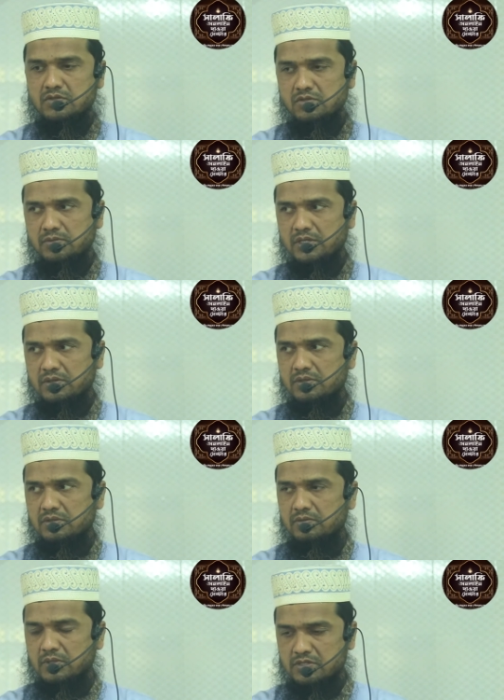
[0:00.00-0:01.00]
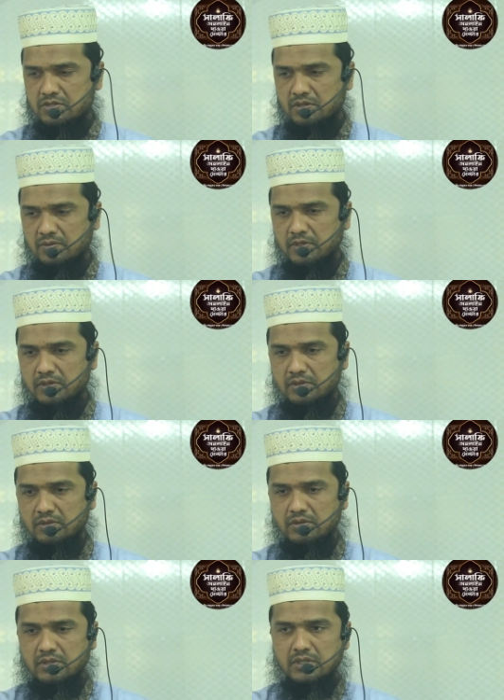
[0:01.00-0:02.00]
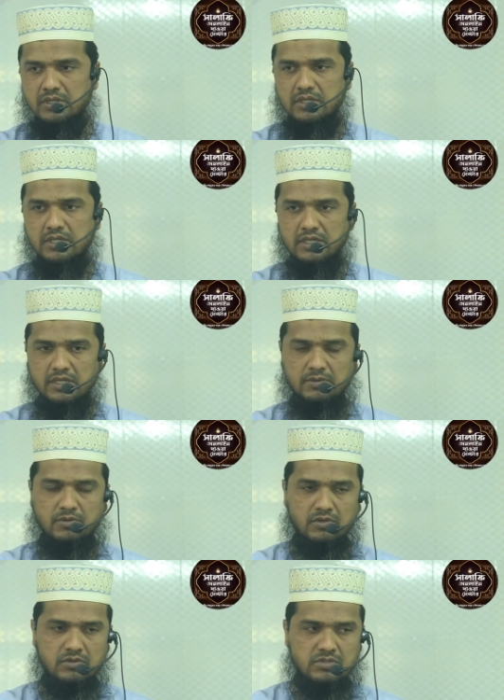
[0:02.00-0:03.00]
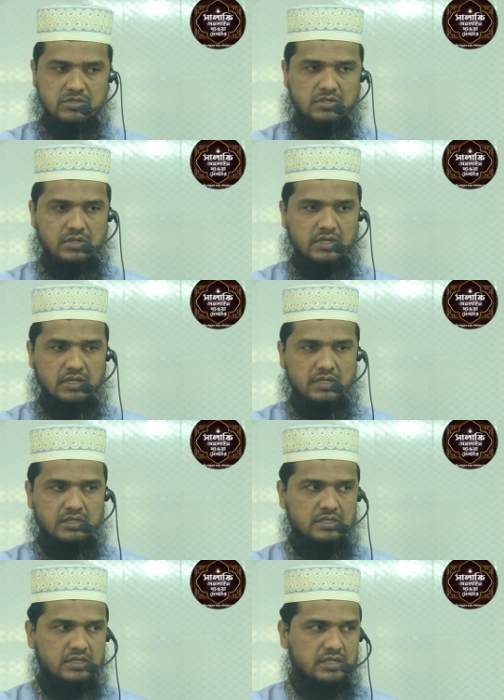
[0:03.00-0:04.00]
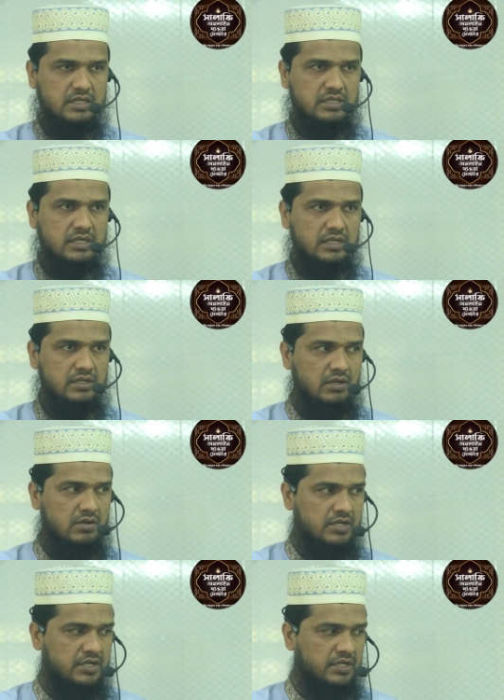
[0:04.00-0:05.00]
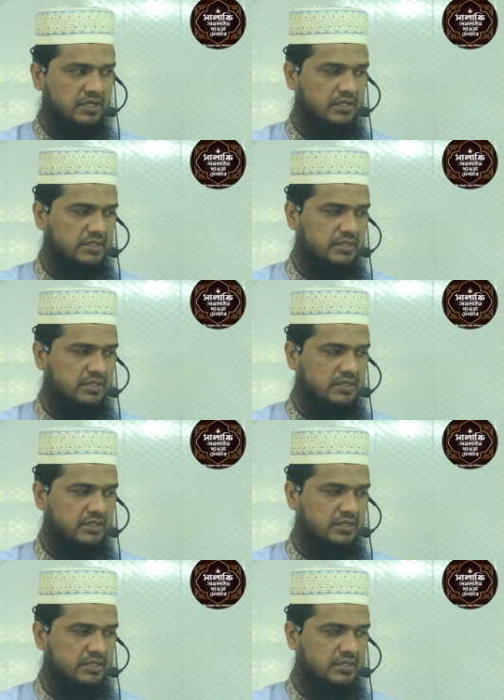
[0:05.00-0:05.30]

জুমার বা শ্রবণ এবং সলাহ আদায়ের লক্ষ্যে